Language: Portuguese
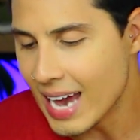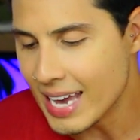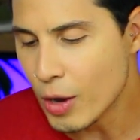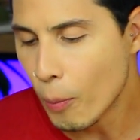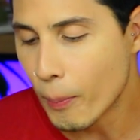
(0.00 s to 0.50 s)
E
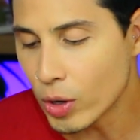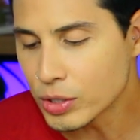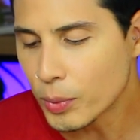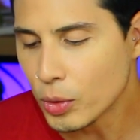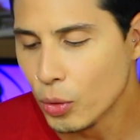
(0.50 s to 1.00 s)
aí o
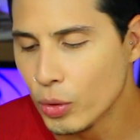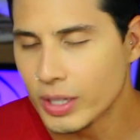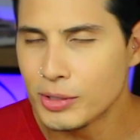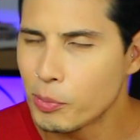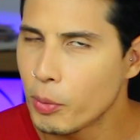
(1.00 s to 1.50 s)
próximo
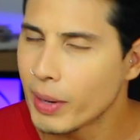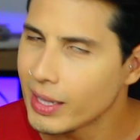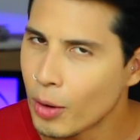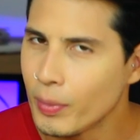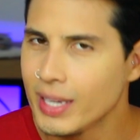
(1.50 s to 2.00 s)
look, tipo, pra
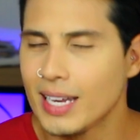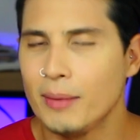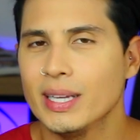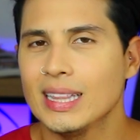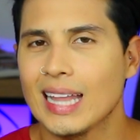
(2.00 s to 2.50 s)
dar uma
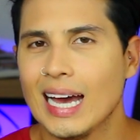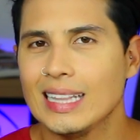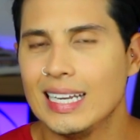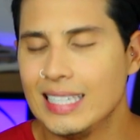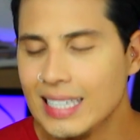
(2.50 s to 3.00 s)

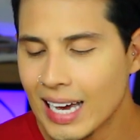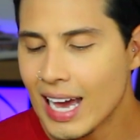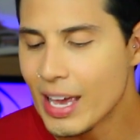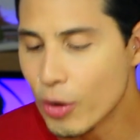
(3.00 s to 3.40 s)
incrementada ali,